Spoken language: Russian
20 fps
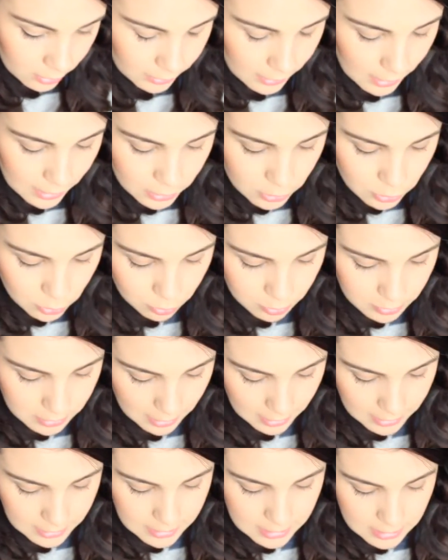Также у
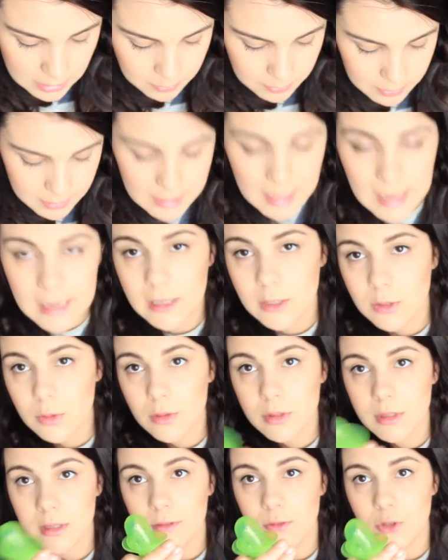меня есть специальные
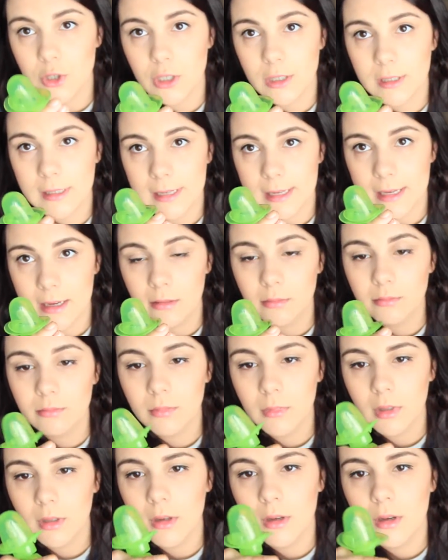соски в чехле.
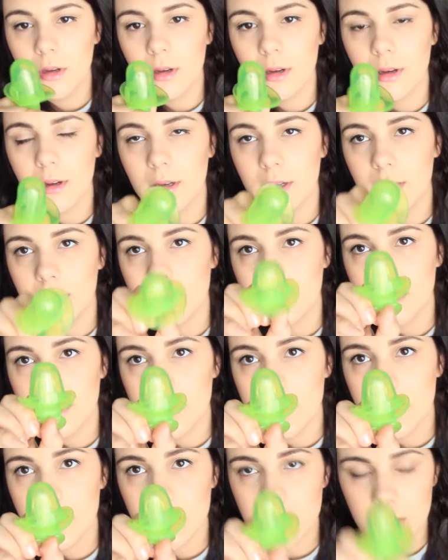А,
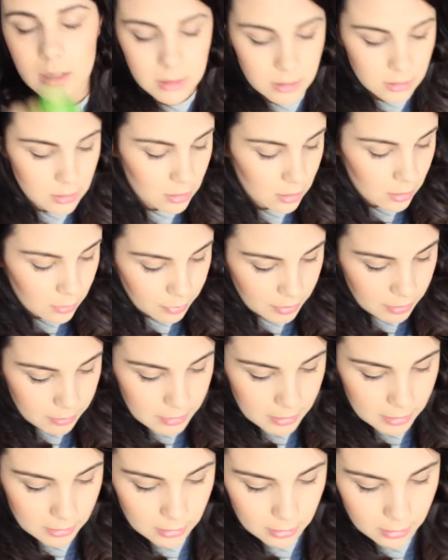здесь э,
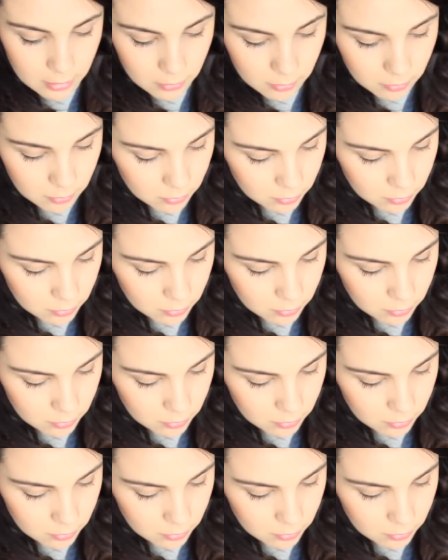примерно